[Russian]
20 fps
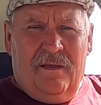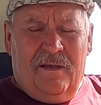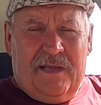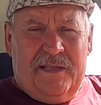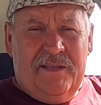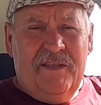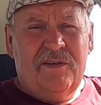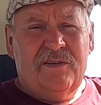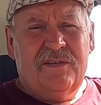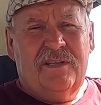
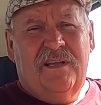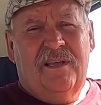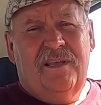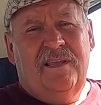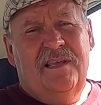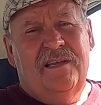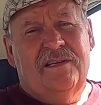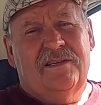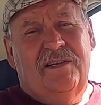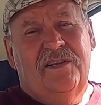Конечно,
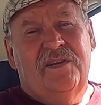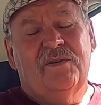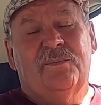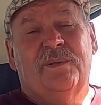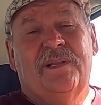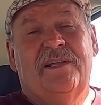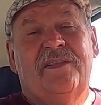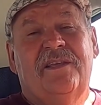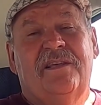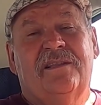если
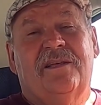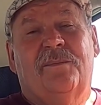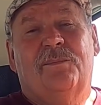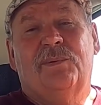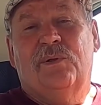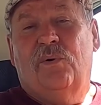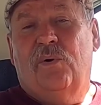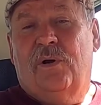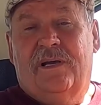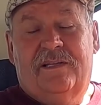Иж-планета
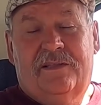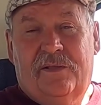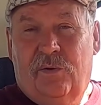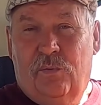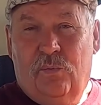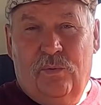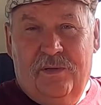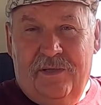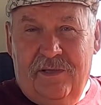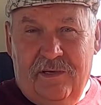плохо
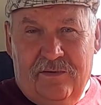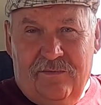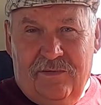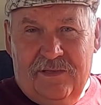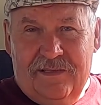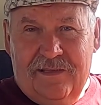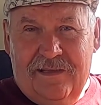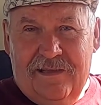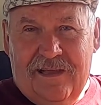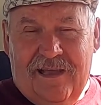
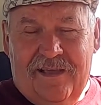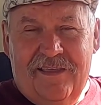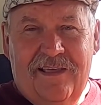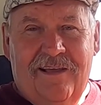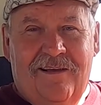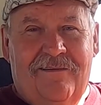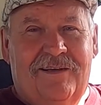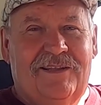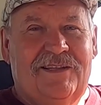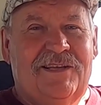отрегулирована, а
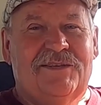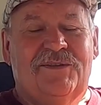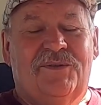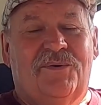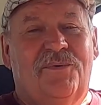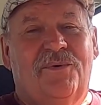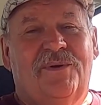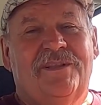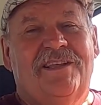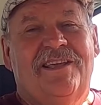Ява
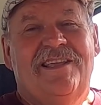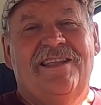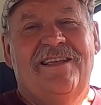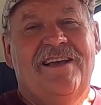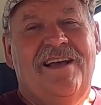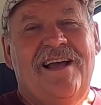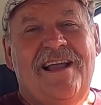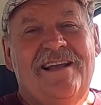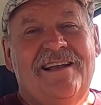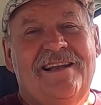настроена
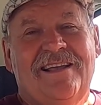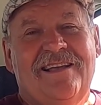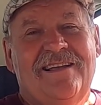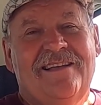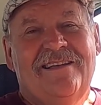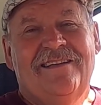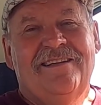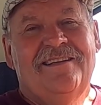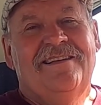идеально,